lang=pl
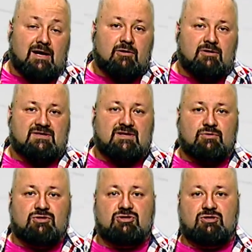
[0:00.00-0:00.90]
ale
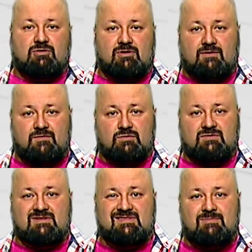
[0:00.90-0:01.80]
okazało się, że
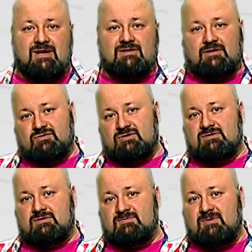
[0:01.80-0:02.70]
koronawirus zmiata
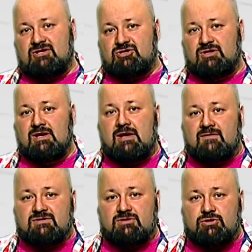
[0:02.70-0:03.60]
wszystko z planszy.
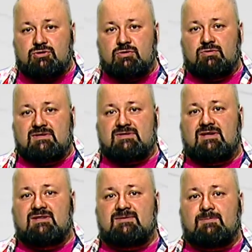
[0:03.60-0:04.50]
W styczniu
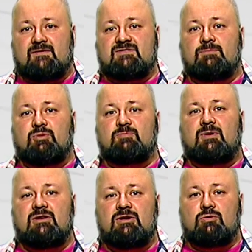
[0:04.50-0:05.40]
nieznani sprawcy
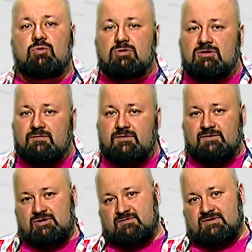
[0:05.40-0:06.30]
podpalili
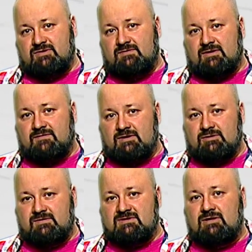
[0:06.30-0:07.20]
kultowy wręcz warzywniak w
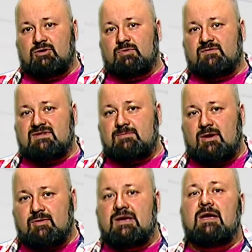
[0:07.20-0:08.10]
katowickiej Dąbrówce
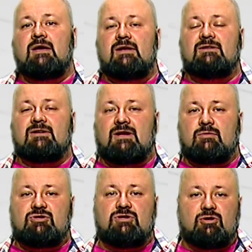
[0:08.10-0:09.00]
Małej.
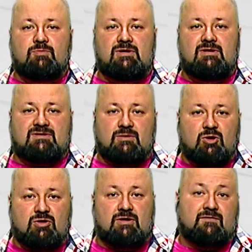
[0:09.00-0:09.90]
Internauci robili co
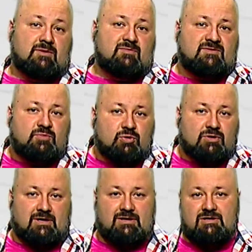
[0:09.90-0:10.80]
mogli, w tym
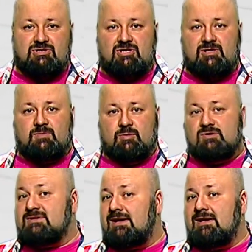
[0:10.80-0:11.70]
zbiórkę i chcieli
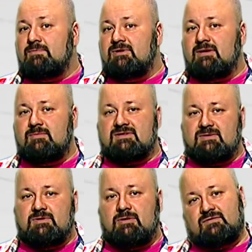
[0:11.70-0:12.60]
pomóc, ale epidemia
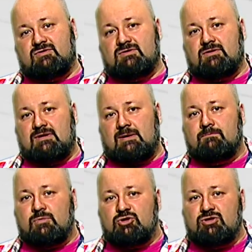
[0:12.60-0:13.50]
zepchnęła wszystko na
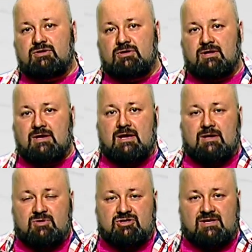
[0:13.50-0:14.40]
boczny tor.
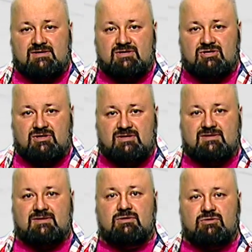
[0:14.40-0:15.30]
Mieszkańcy
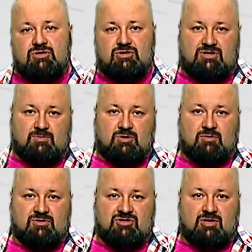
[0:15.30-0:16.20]
dzielnicy do dziś nie
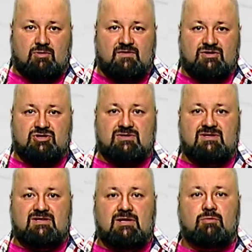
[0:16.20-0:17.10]
mogą odżałować, że
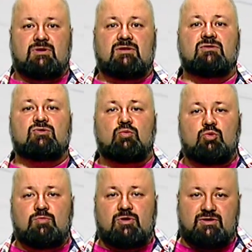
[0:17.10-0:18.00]
zniknęło jedno z
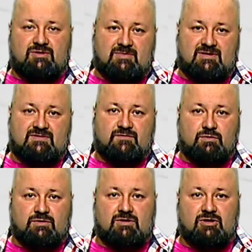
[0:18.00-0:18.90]
ulubionych miejsc, w
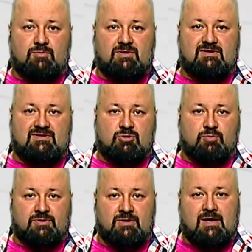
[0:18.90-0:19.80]
których robili
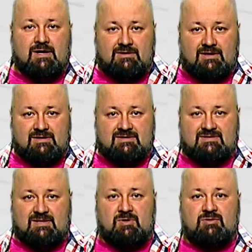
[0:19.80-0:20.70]
zakupy.
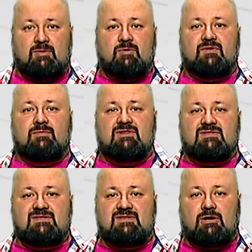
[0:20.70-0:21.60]
Teraz zapadła bowiem
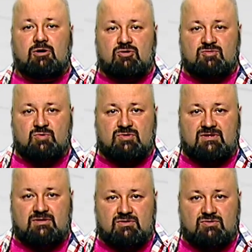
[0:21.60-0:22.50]
decyzja o
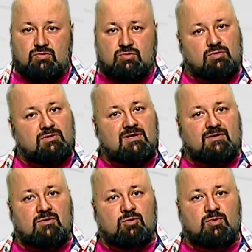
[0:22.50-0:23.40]
rozbiórce kiosku, który
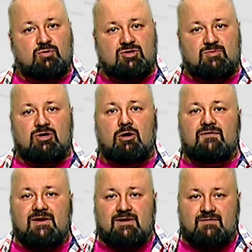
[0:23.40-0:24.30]
dla wielu był czymś
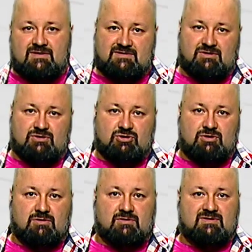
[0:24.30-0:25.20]
o wiele więcej
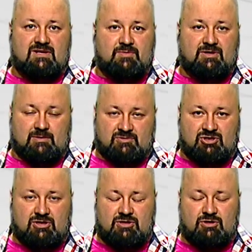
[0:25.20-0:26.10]
niż tylko sklepikiem z
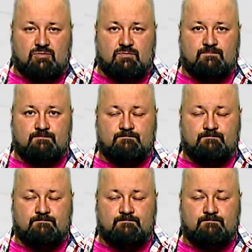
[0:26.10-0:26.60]
zieleniną.